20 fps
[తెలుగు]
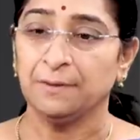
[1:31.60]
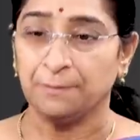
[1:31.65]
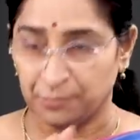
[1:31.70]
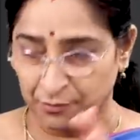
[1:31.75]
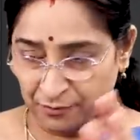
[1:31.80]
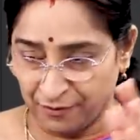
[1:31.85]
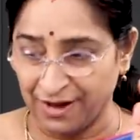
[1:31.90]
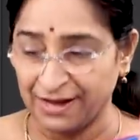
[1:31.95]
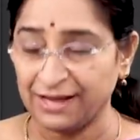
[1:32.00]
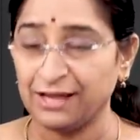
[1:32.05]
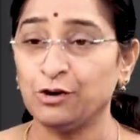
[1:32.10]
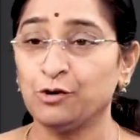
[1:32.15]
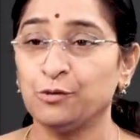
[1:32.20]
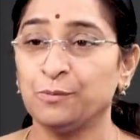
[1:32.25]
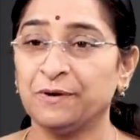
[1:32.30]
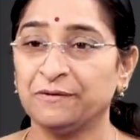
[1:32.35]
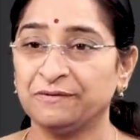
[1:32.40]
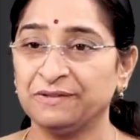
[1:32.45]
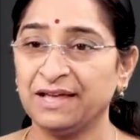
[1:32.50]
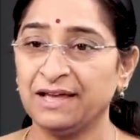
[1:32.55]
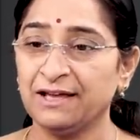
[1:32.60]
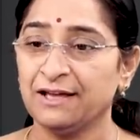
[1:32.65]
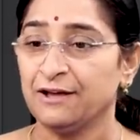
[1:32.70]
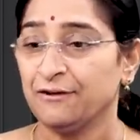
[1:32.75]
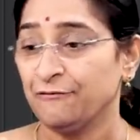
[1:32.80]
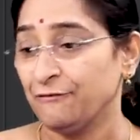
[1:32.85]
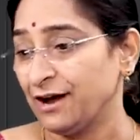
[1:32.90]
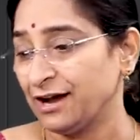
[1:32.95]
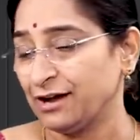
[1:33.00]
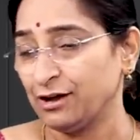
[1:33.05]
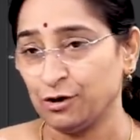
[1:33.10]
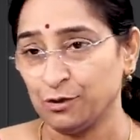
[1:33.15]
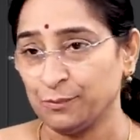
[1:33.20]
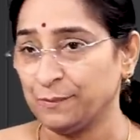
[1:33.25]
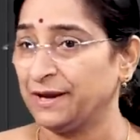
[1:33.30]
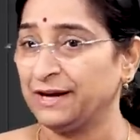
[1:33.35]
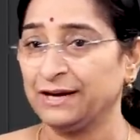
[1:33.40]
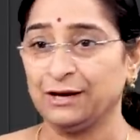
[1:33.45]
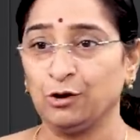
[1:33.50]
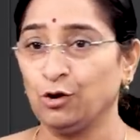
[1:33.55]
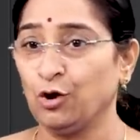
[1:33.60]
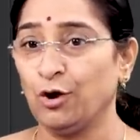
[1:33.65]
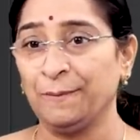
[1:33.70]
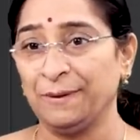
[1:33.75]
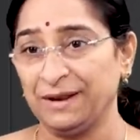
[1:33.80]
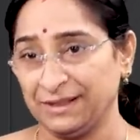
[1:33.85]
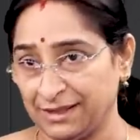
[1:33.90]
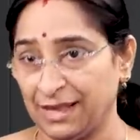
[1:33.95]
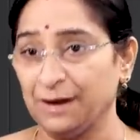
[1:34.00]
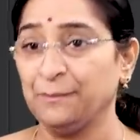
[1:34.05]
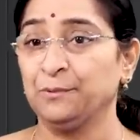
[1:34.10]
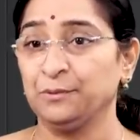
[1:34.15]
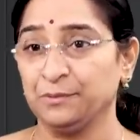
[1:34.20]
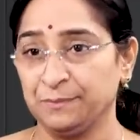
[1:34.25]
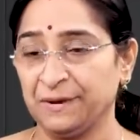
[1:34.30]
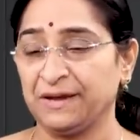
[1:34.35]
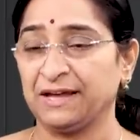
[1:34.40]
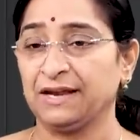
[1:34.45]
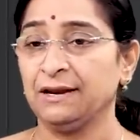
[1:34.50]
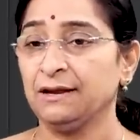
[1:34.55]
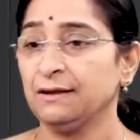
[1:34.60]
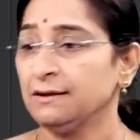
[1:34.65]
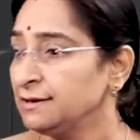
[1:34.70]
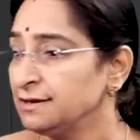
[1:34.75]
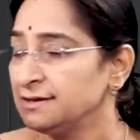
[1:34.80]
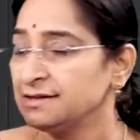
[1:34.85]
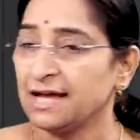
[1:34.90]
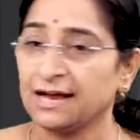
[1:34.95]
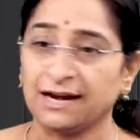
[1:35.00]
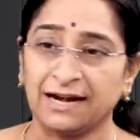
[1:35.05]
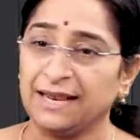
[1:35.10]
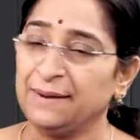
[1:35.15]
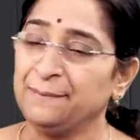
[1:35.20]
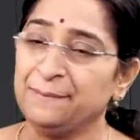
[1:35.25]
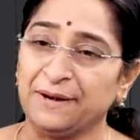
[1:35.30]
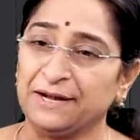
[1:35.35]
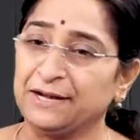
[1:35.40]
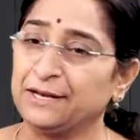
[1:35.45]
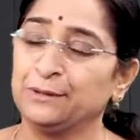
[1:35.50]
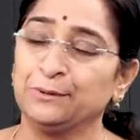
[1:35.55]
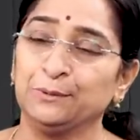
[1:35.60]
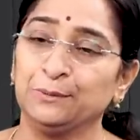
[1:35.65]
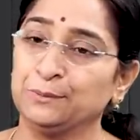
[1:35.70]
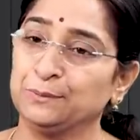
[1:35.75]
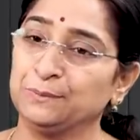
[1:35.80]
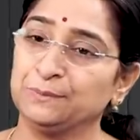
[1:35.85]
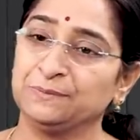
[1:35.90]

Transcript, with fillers: ఇప్పుడు వాకిలి గుమ్మ ఉందే వాకిలి గుమ్మానికి లోపల తలుపు పక్కన అక్కడ ఏం పెట్టద్దు